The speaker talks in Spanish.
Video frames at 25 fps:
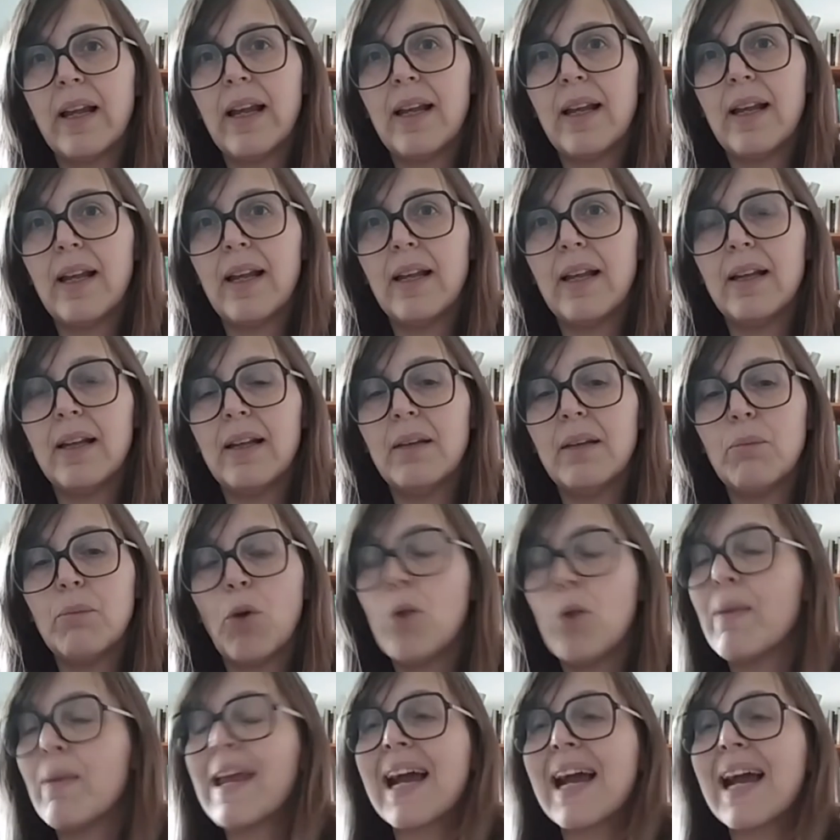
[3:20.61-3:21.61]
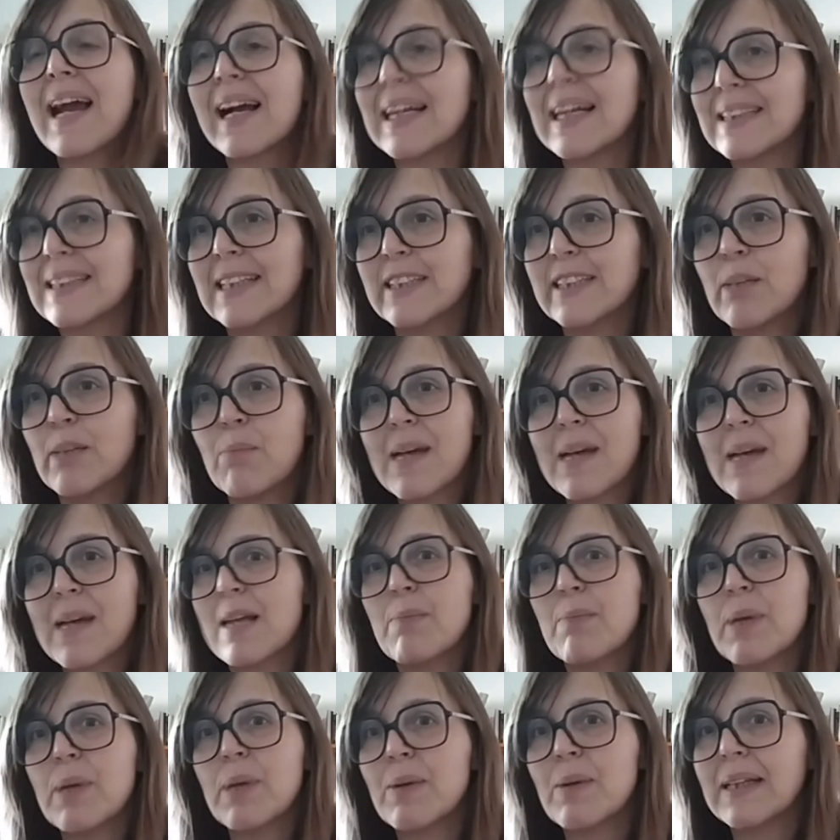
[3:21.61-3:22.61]
el, volver a casa sin más,
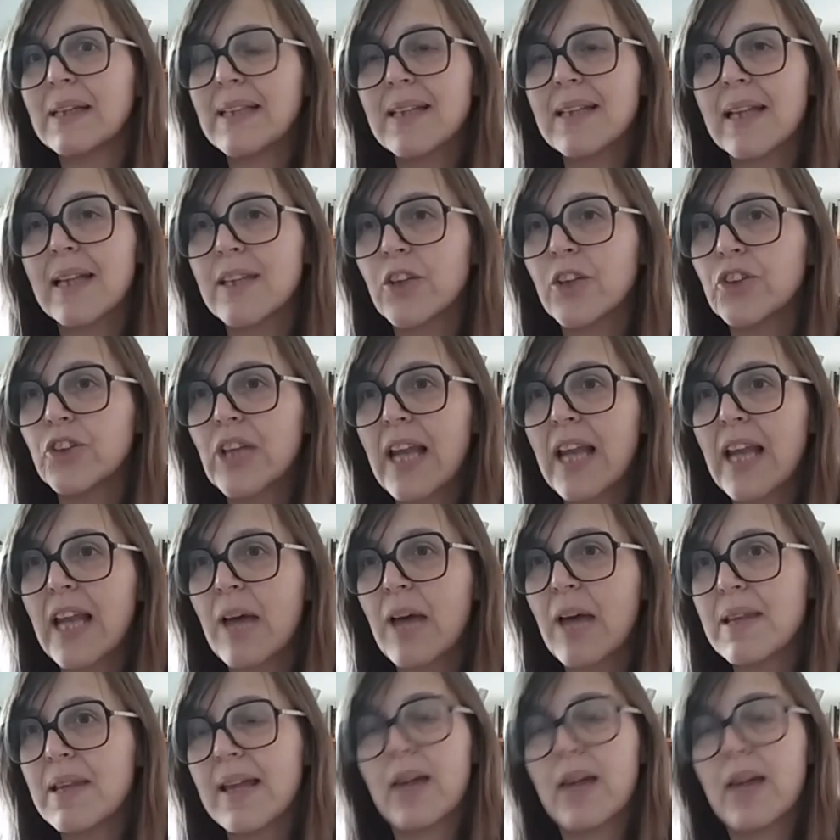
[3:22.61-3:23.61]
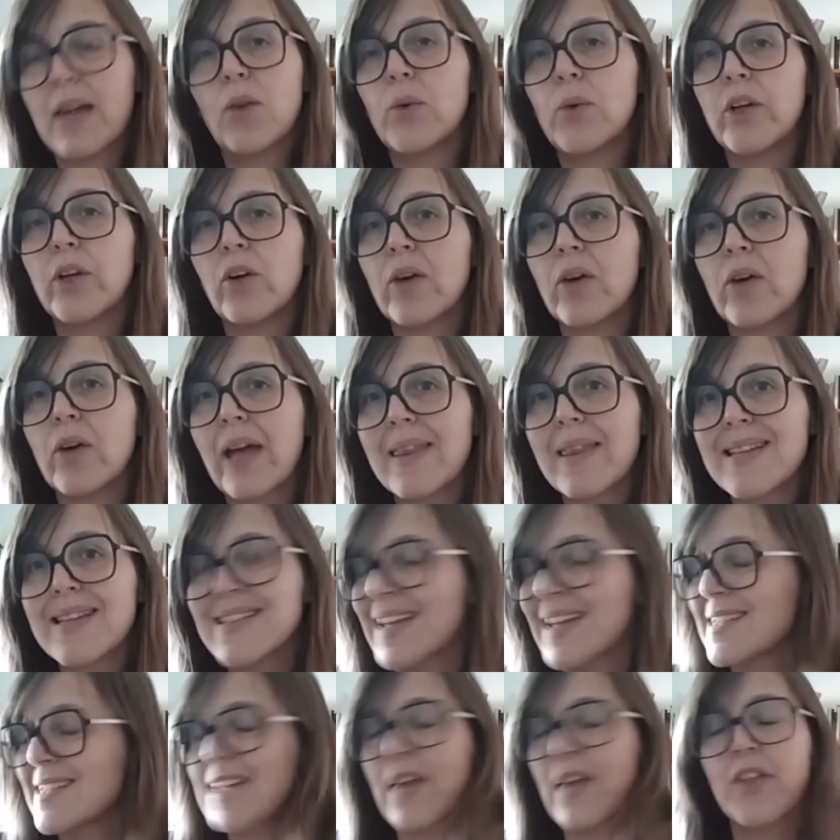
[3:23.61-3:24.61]
la privatización de la vida, lo único que hace es
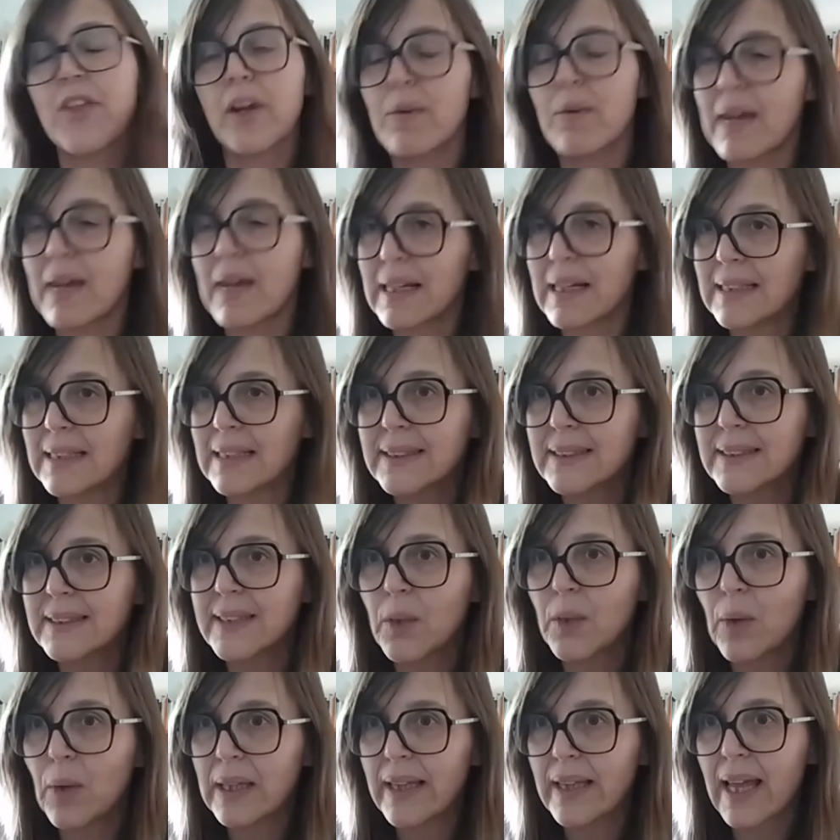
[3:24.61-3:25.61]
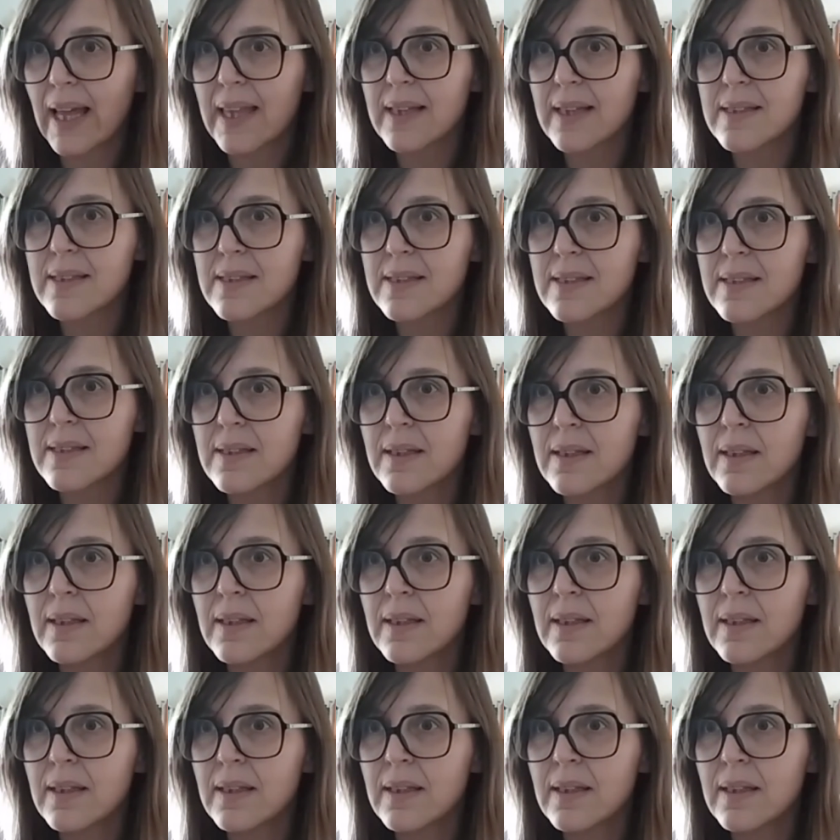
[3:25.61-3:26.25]
exacerbar las desigualdades.